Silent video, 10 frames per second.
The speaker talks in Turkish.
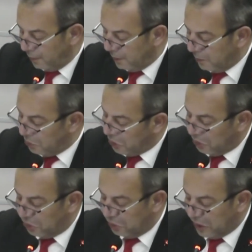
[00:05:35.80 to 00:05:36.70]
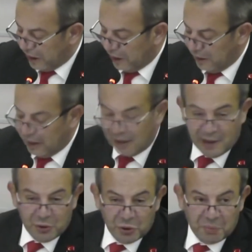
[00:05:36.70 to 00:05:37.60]
Ama bütün dünya
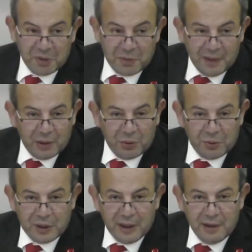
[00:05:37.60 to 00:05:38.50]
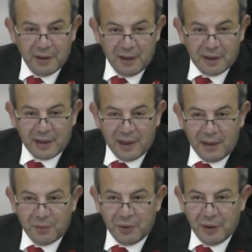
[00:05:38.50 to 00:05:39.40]
ileride çok pişman olacak.
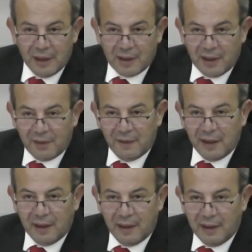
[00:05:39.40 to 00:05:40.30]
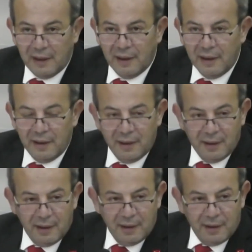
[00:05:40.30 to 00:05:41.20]
İsrail'e bugün destek verenler
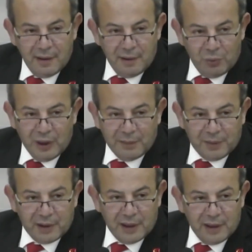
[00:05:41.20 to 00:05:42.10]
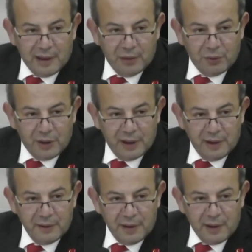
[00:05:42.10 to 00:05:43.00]
bu yaptıklarından
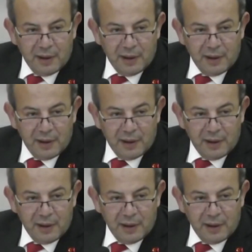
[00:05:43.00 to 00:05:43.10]
dolayı.